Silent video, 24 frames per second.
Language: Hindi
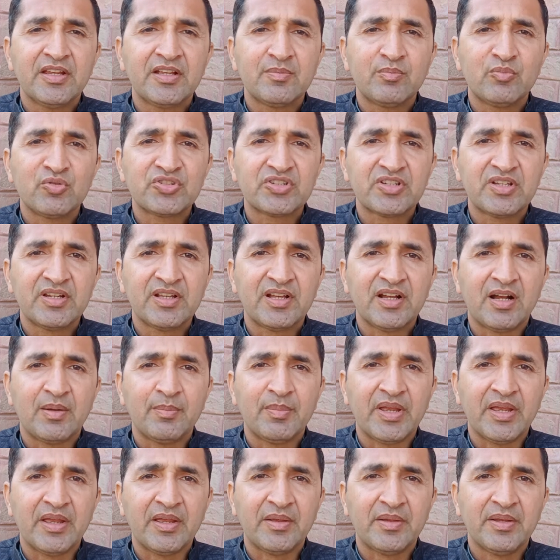एक मुश्किल
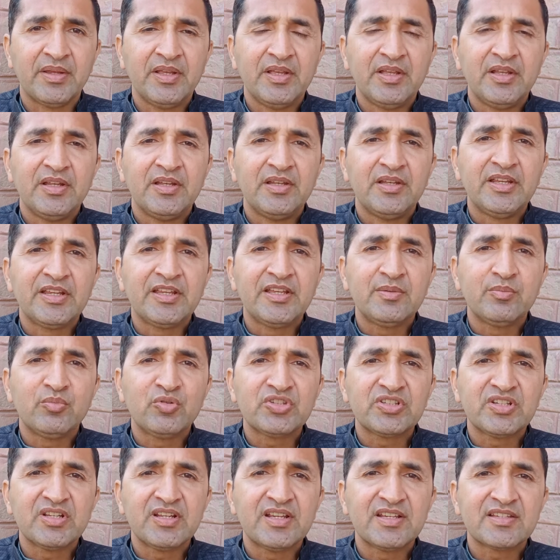काम है लेकिन
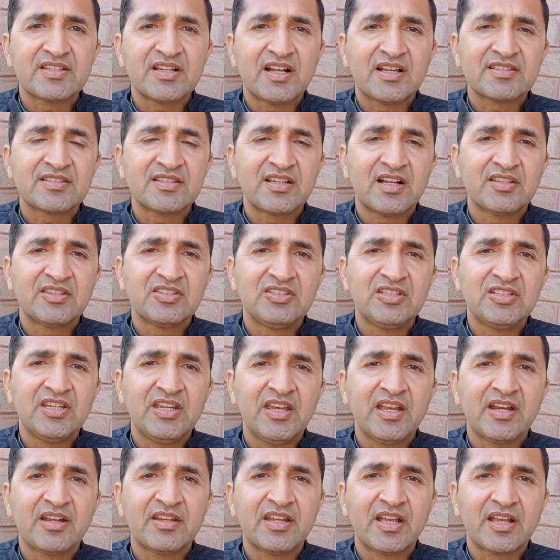मुश्किल के साथ साथ
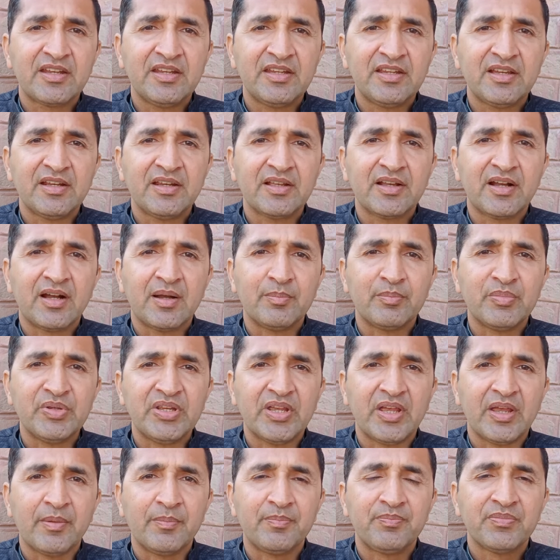ये एक टेक्निकल काम
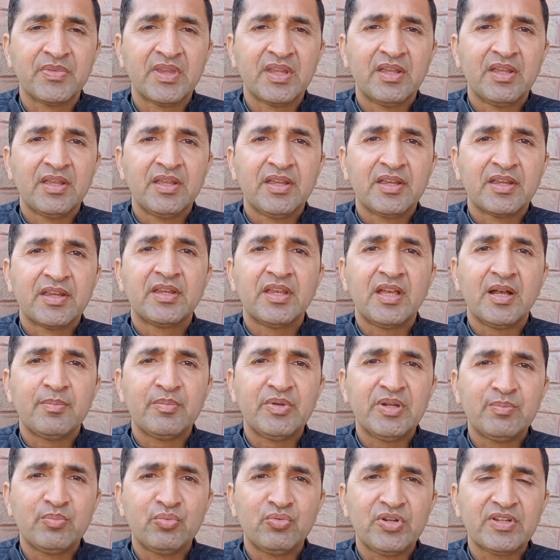भी है कि
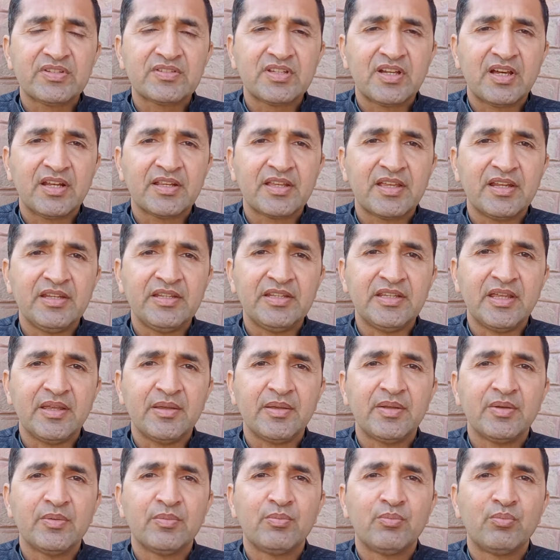हमने पूरे साल के
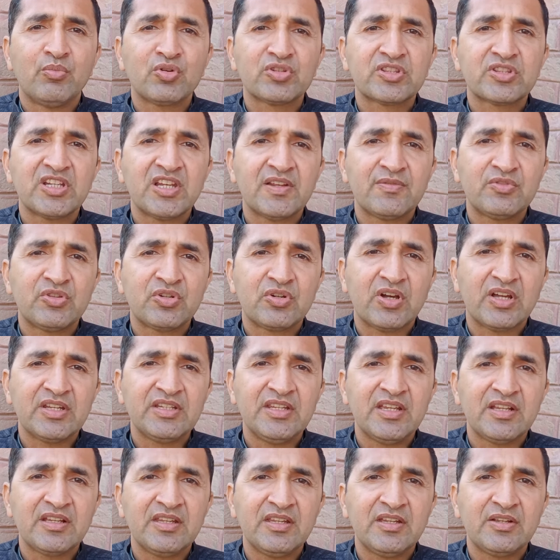लिए मुख्तलिफ
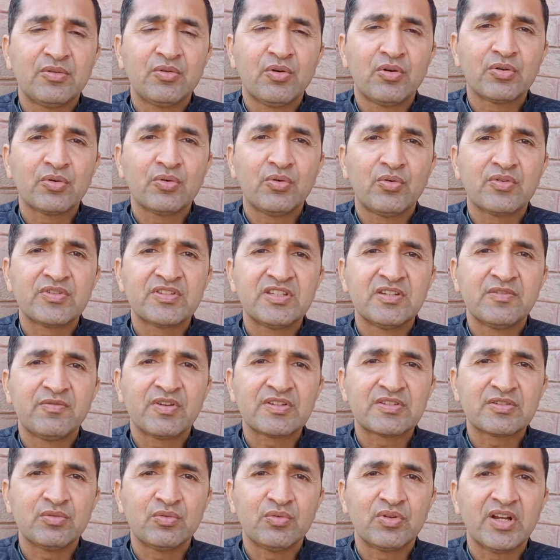दौरानिए की कौन कौन सी
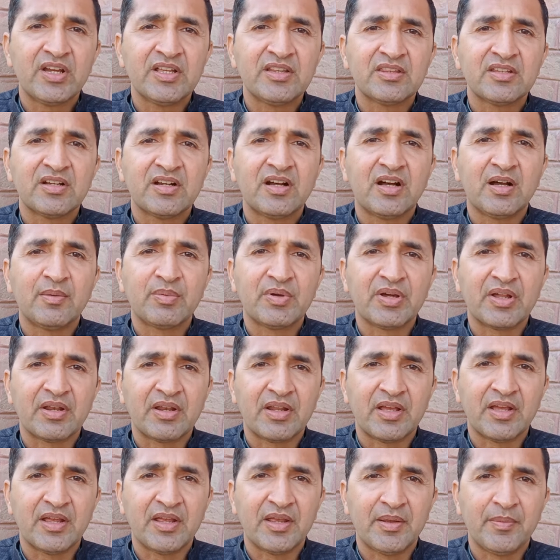फसलों का इंतखब
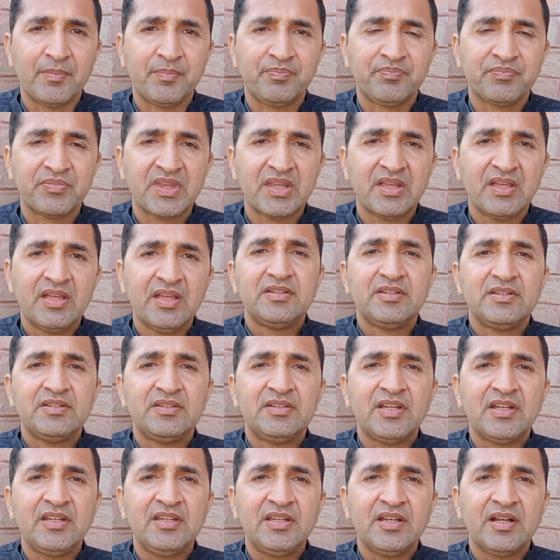करना है
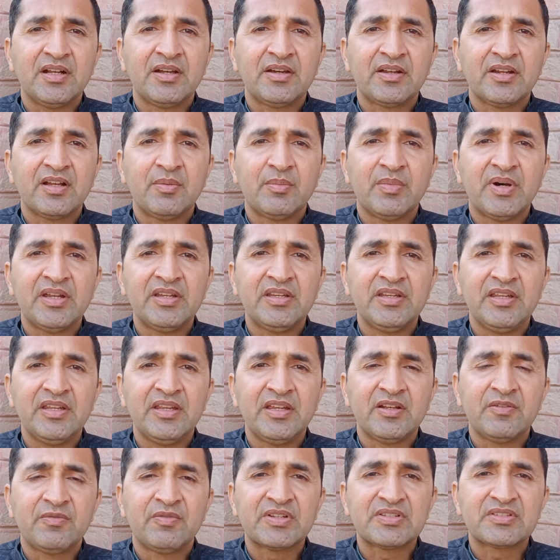यानी अगर हमारी
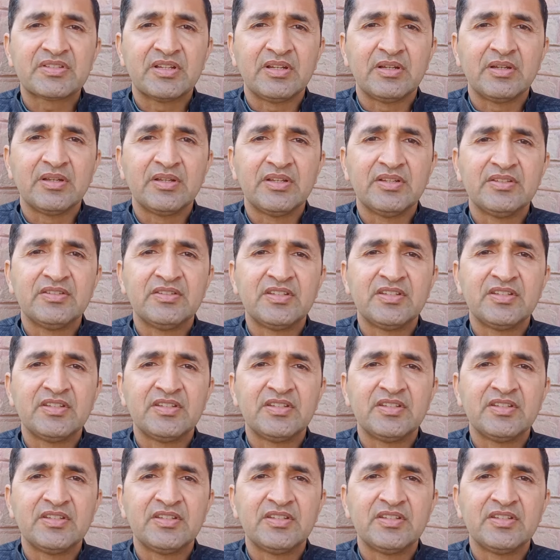एक फसल